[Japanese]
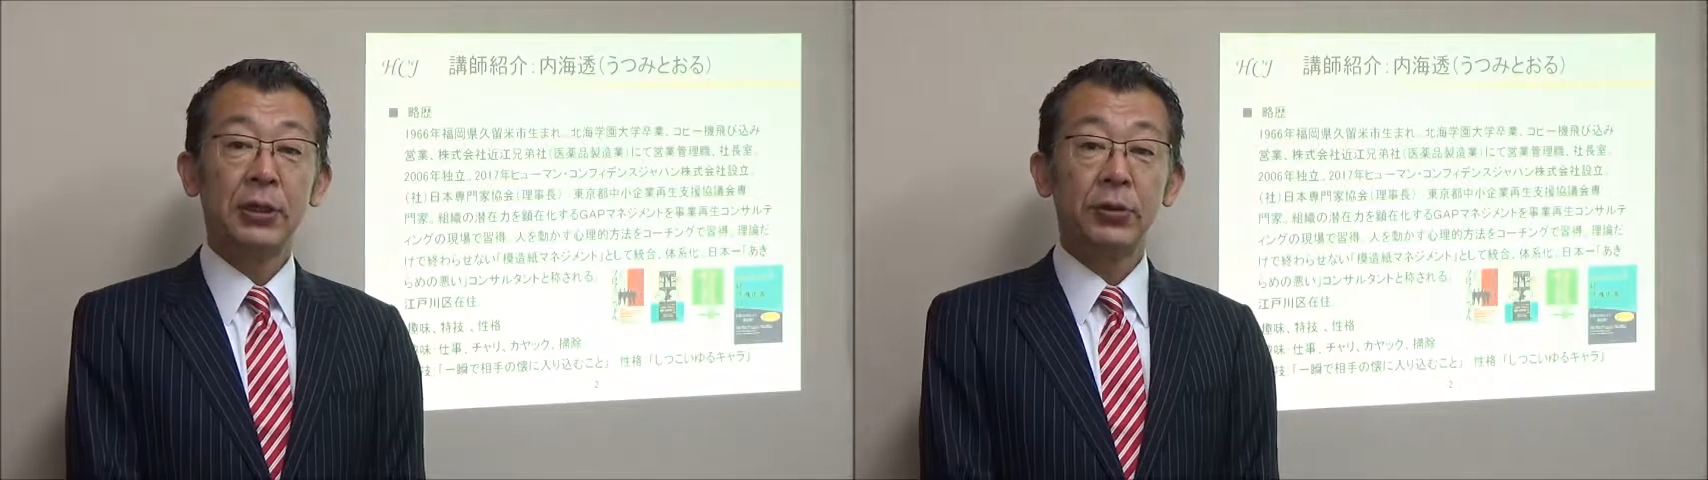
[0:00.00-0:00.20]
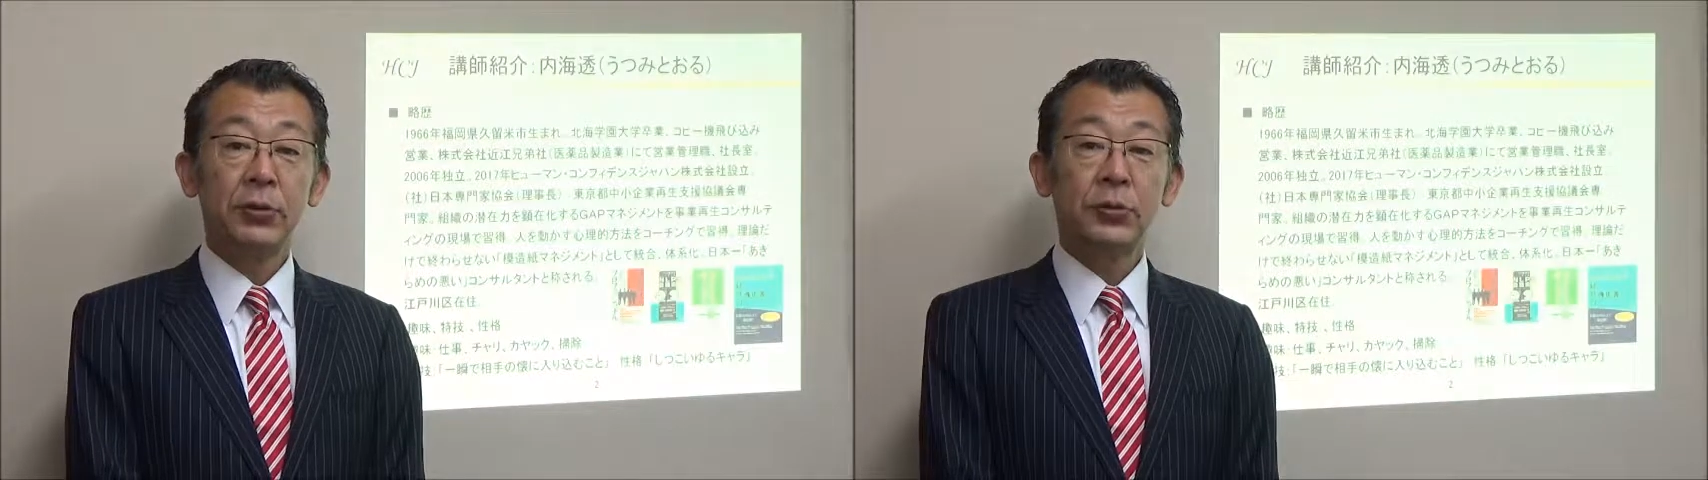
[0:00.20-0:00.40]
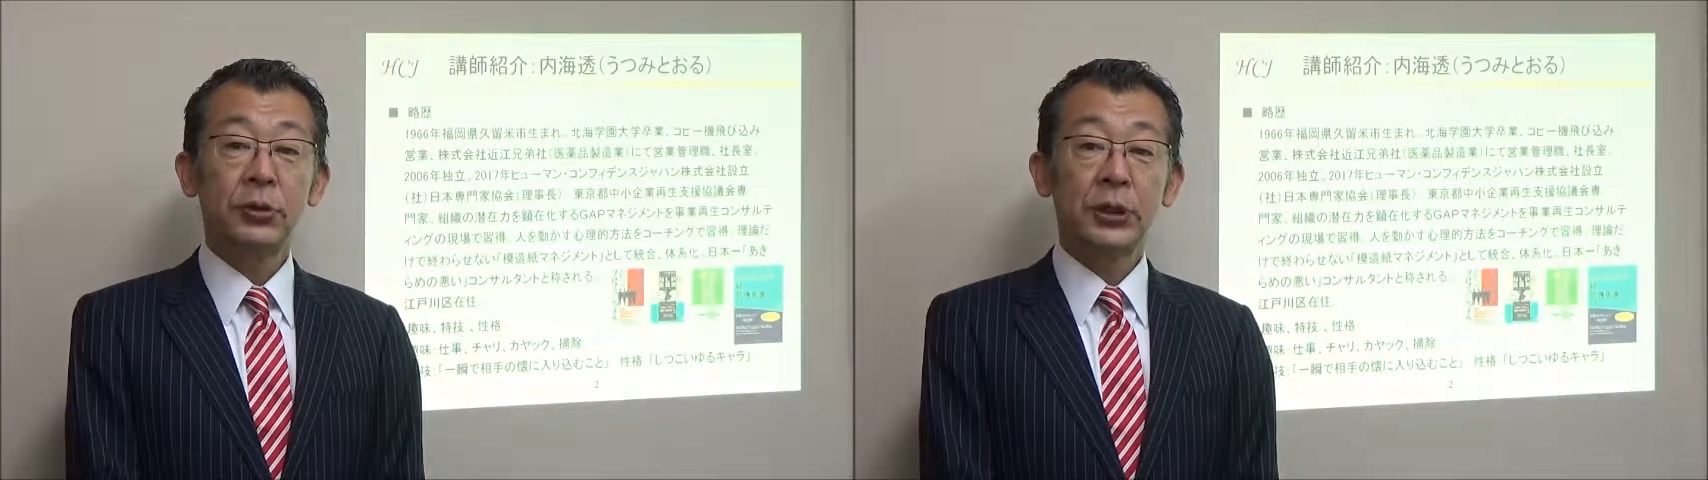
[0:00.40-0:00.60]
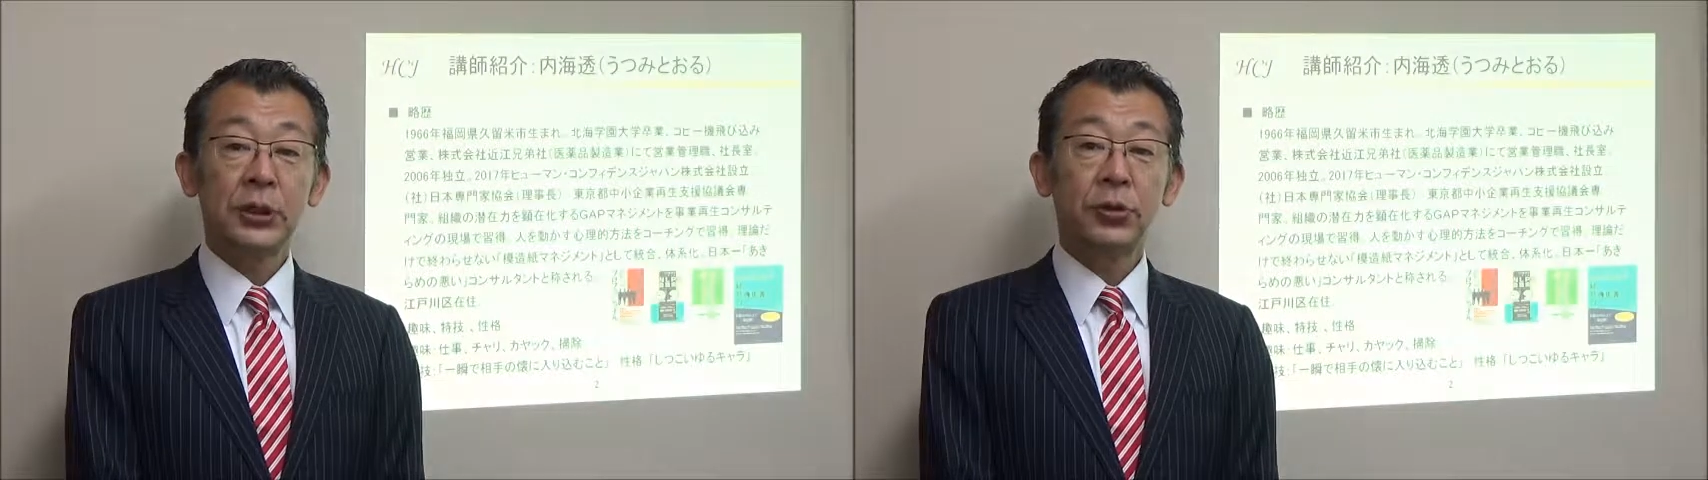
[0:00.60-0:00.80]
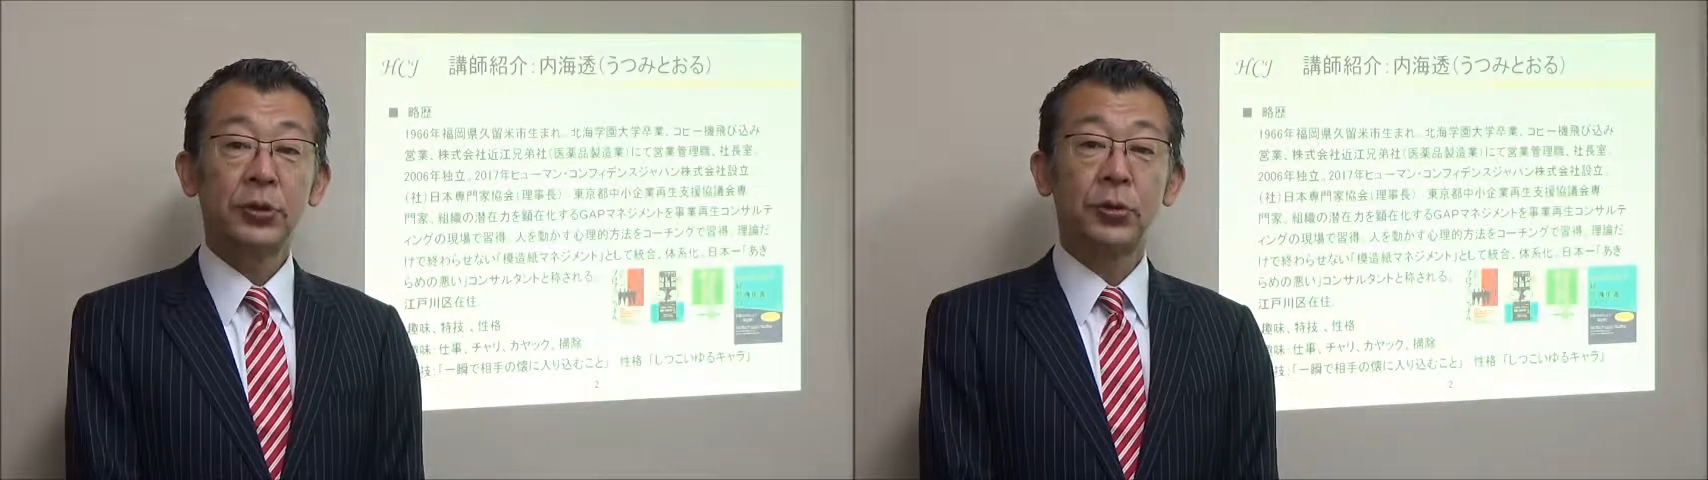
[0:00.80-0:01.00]
どういうふうに
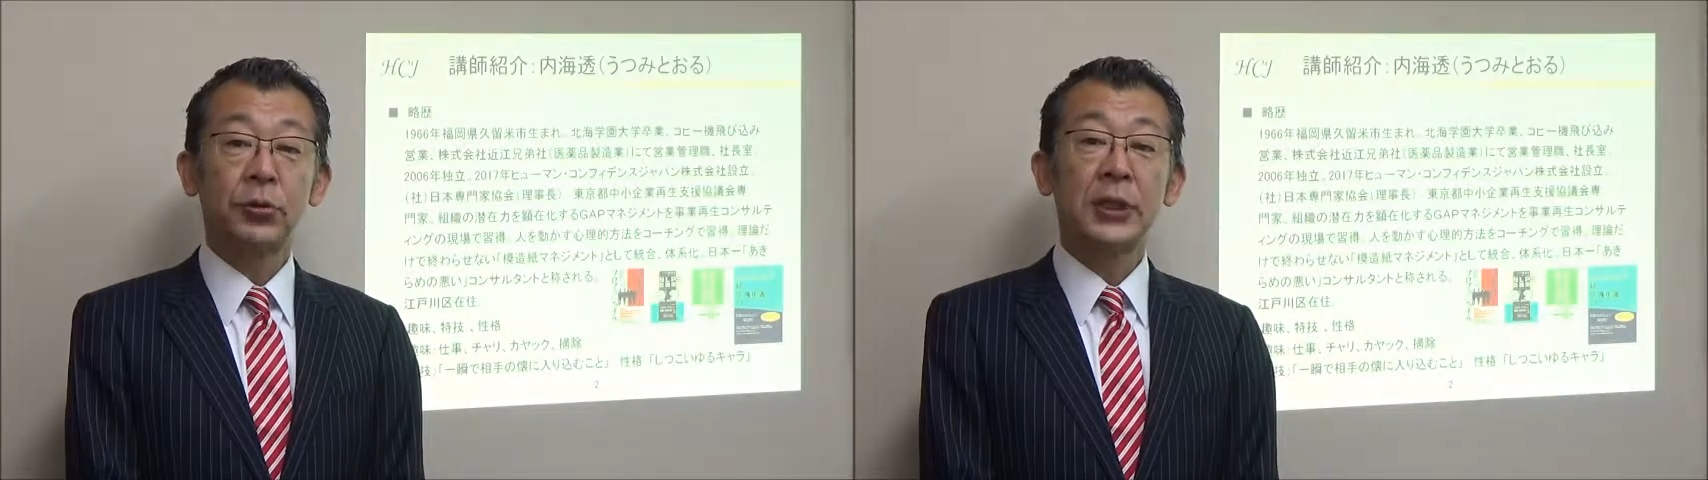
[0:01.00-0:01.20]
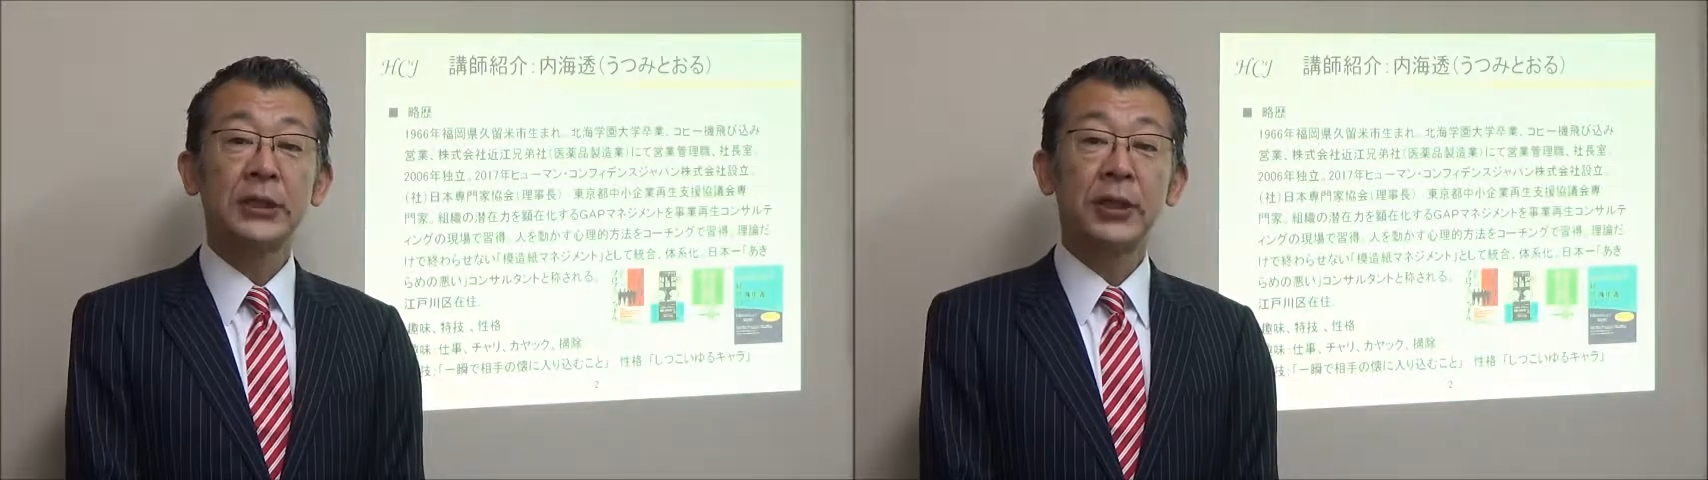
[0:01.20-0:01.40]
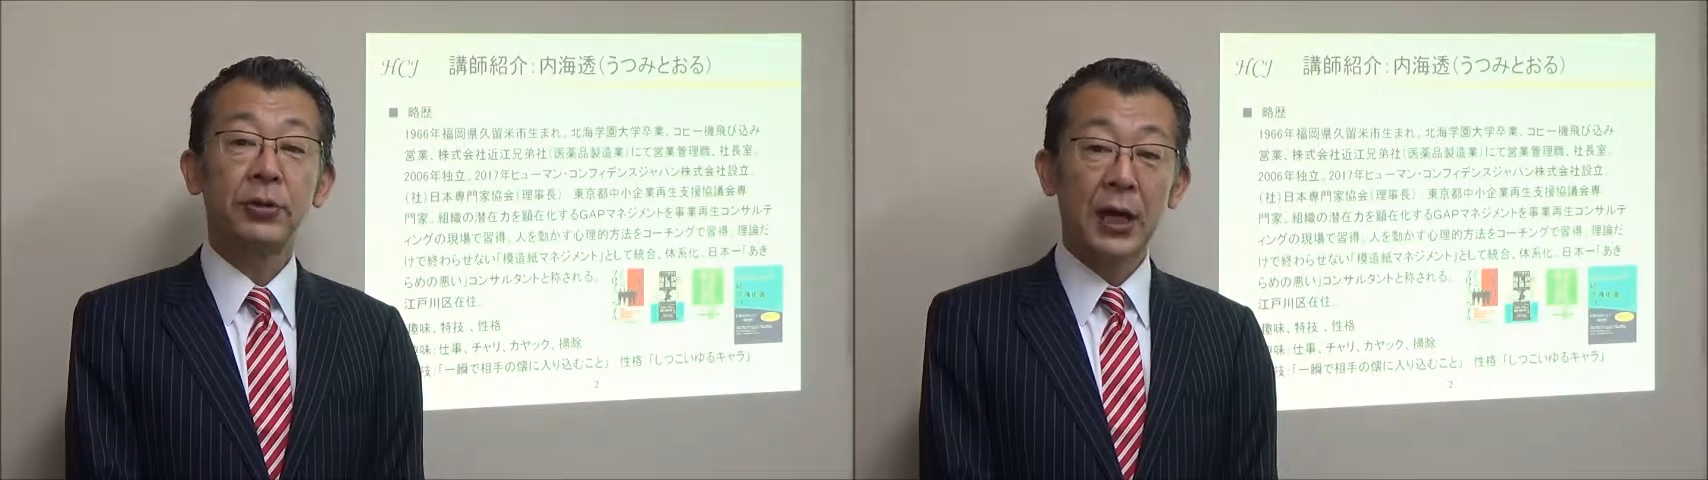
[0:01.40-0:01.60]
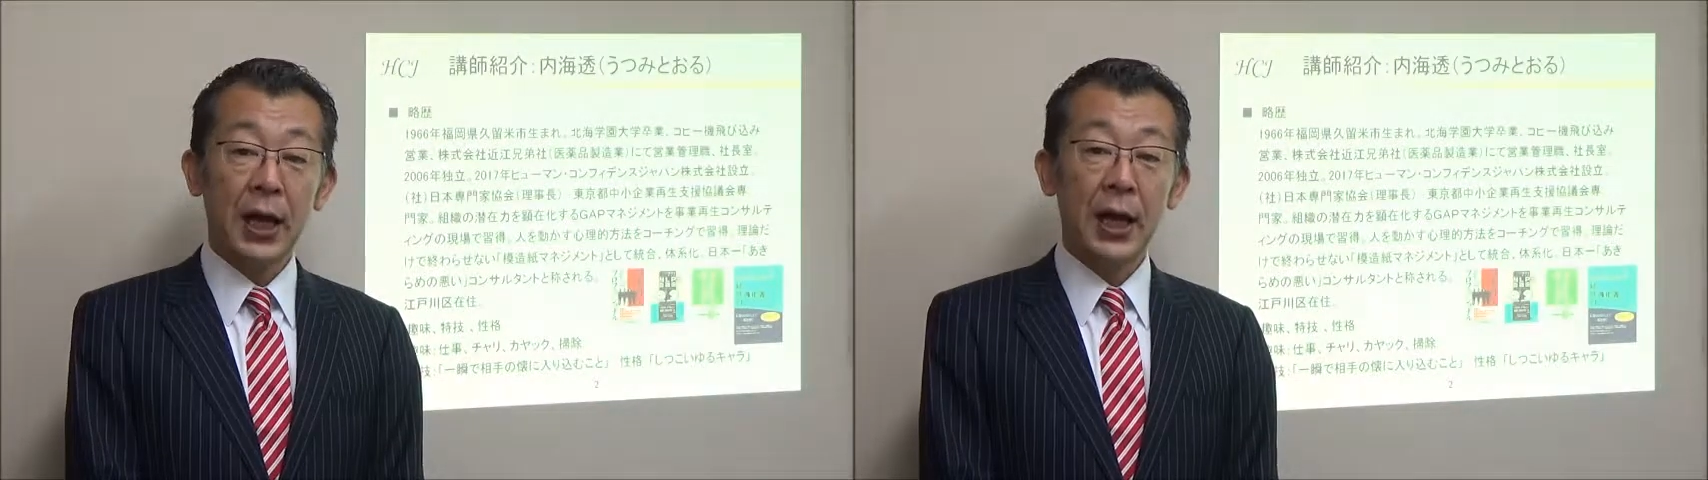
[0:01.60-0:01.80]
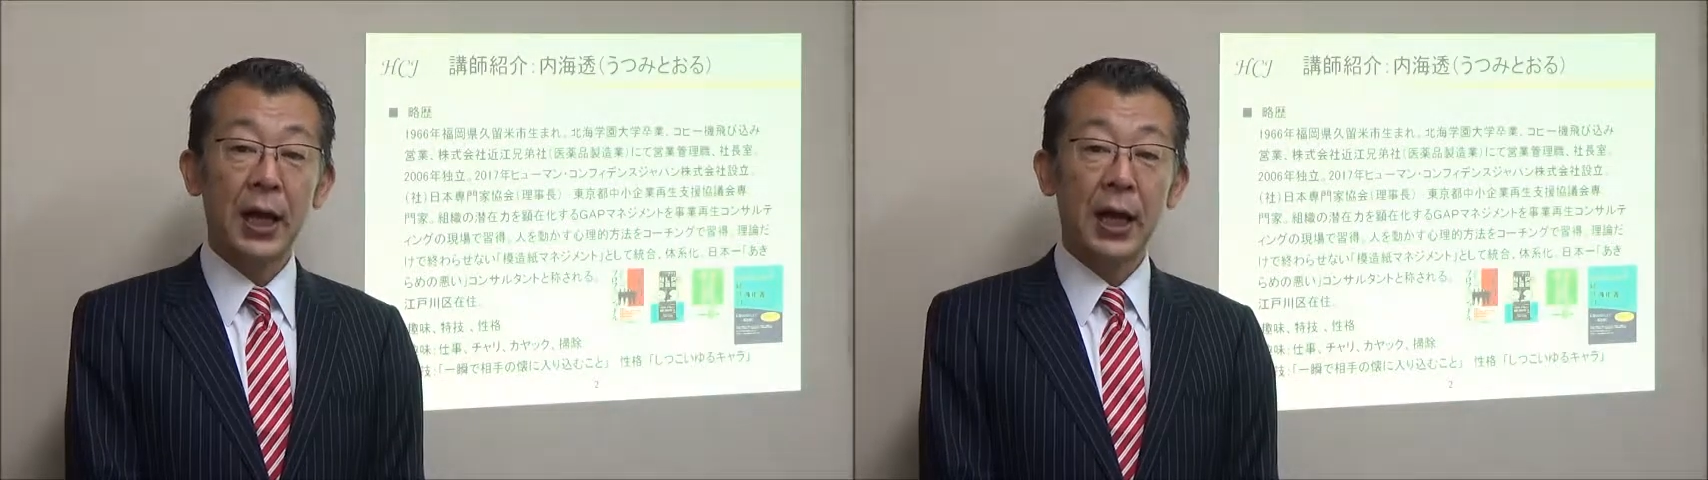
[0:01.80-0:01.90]
組織を動かしていくか